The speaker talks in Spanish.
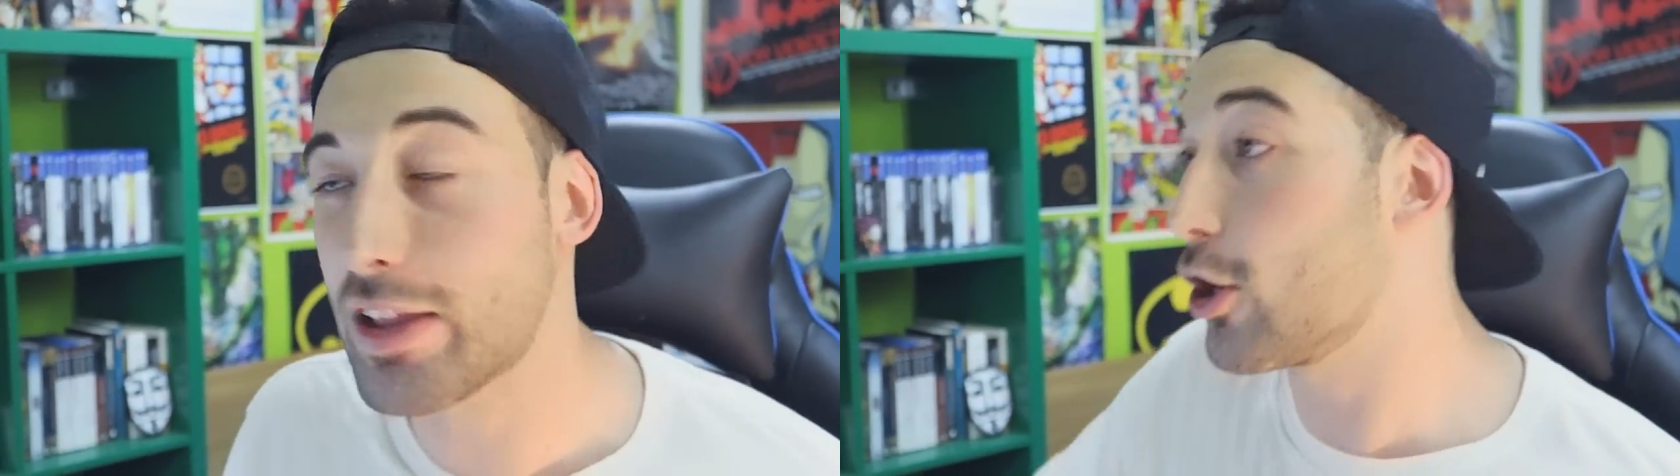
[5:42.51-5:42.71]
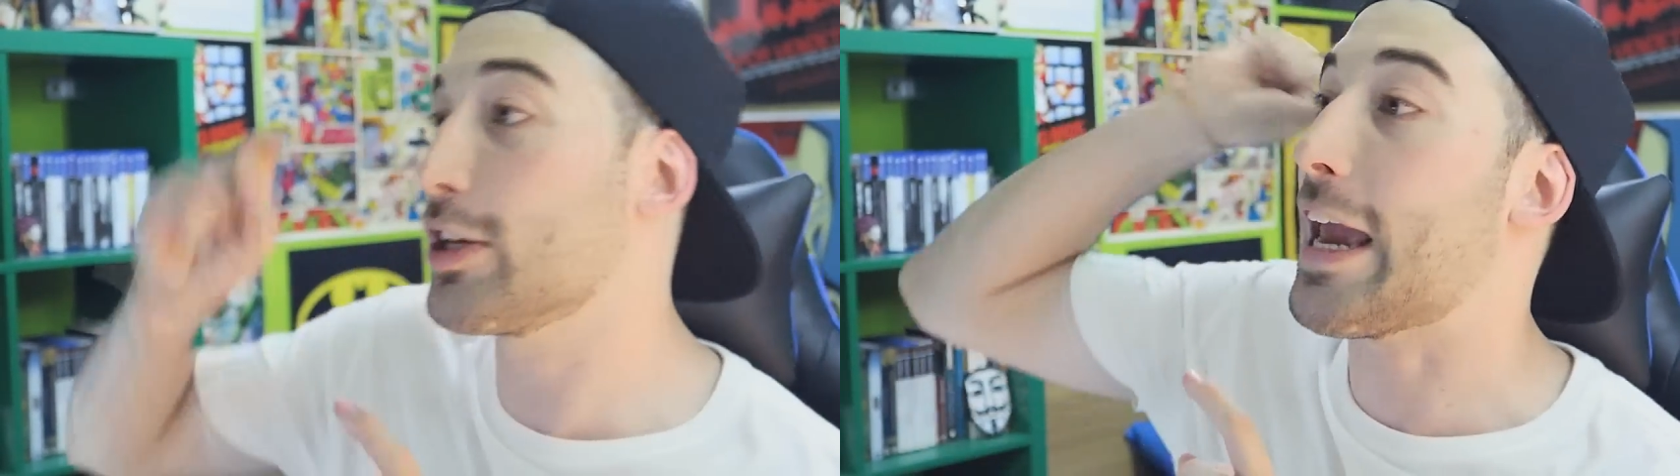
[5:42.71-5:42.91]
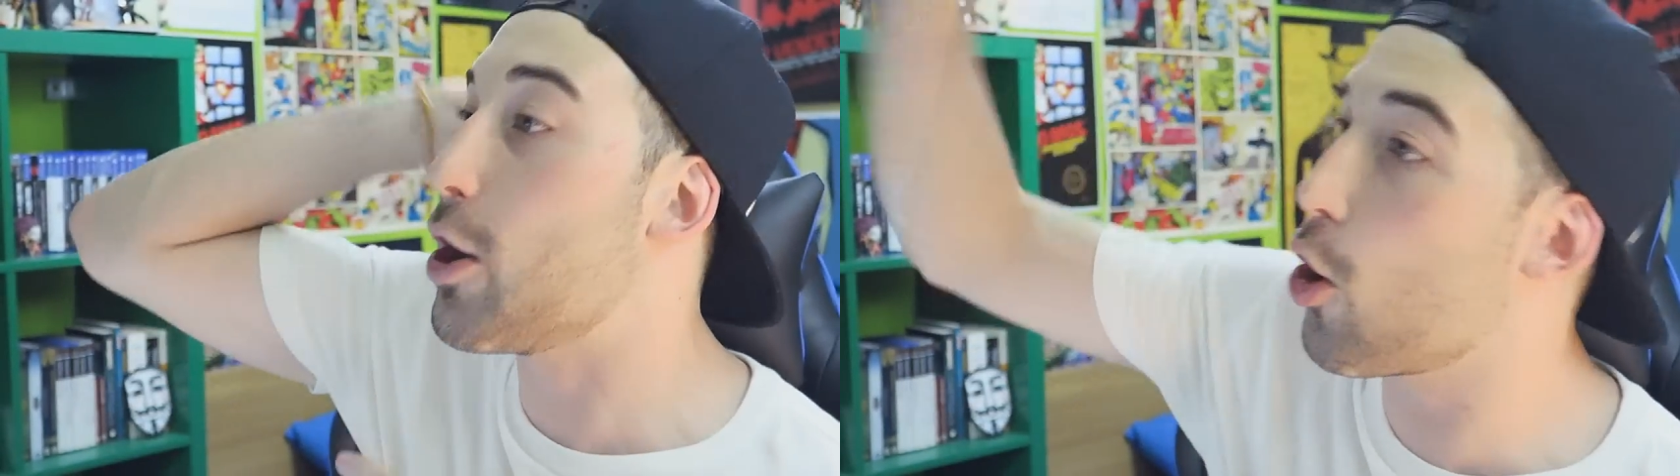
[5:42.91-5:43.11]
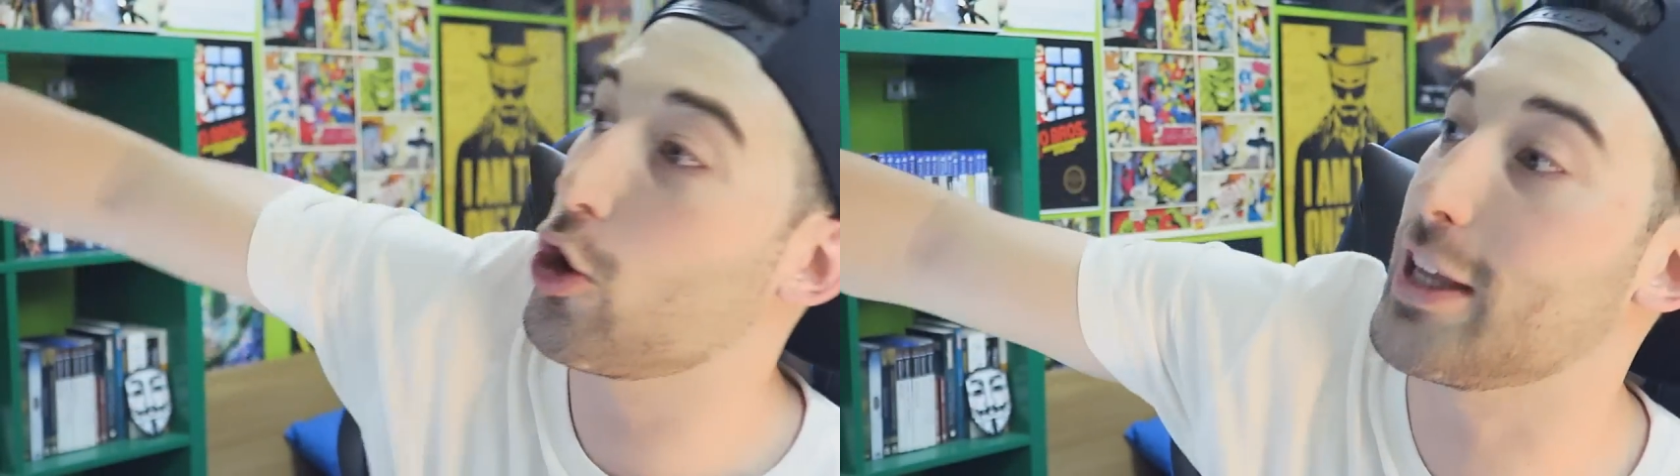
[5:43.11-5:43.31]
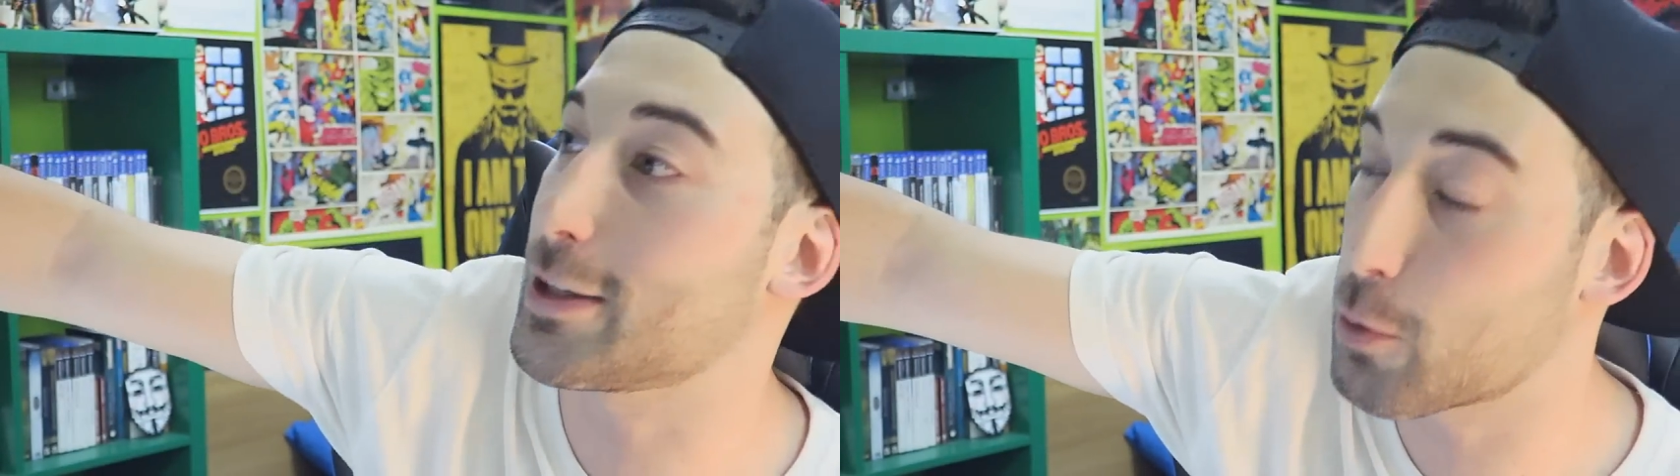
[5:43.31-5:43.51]
ciento y
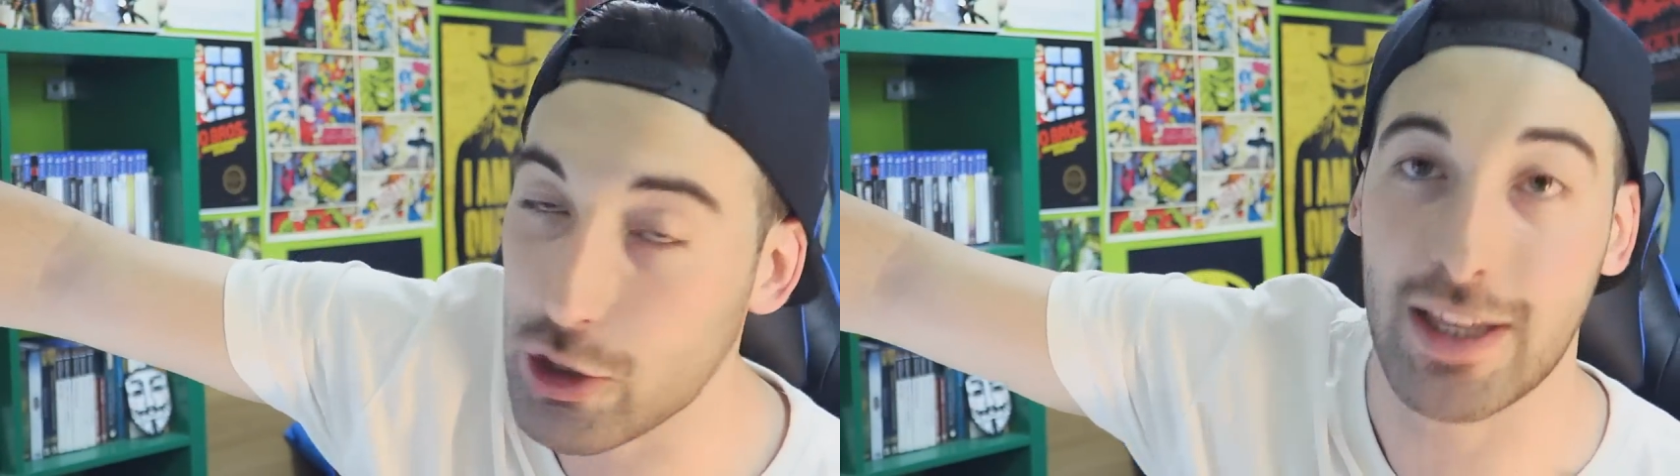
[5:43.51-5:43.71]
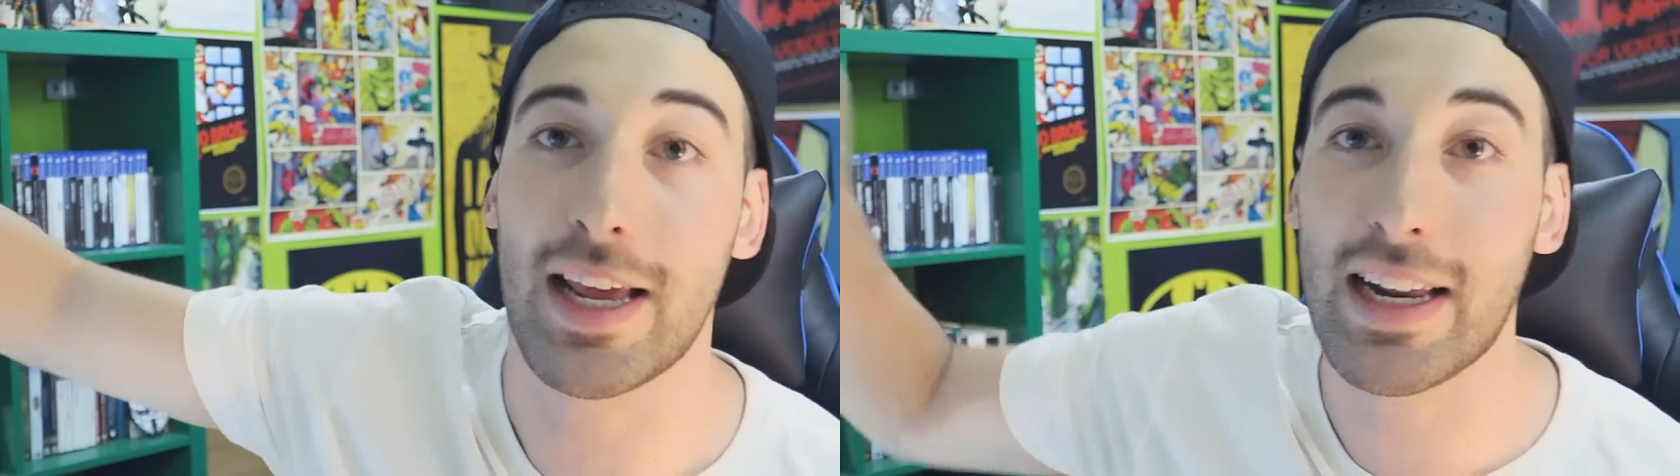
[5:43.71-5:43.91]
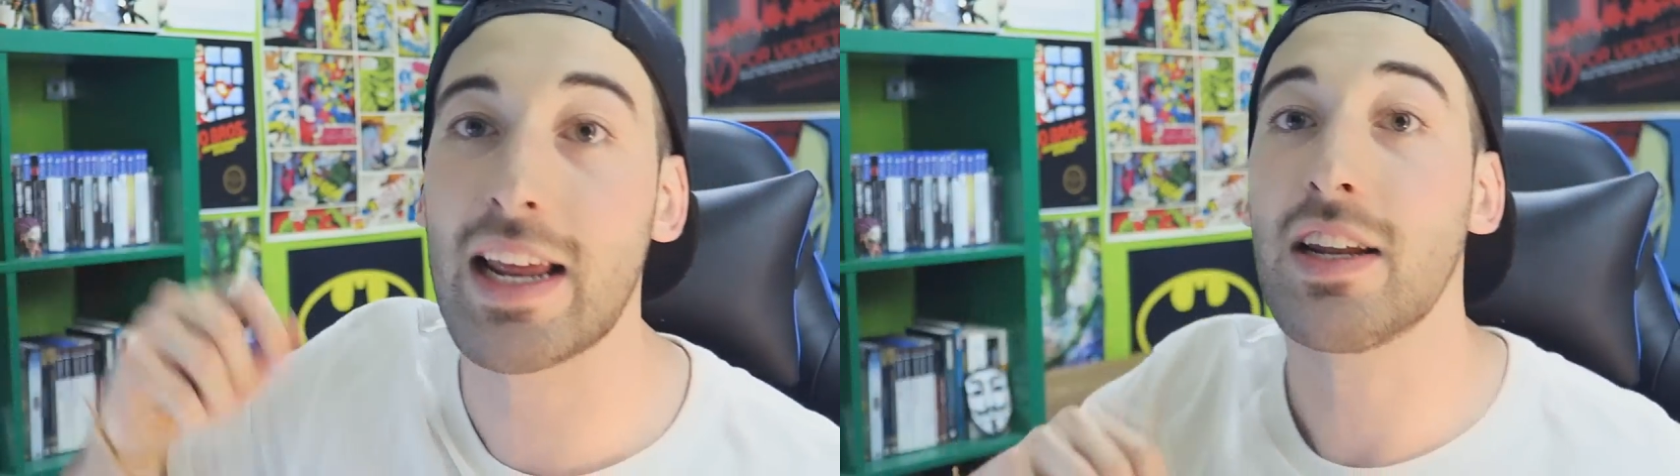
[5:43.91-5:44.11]
luego te expulsen del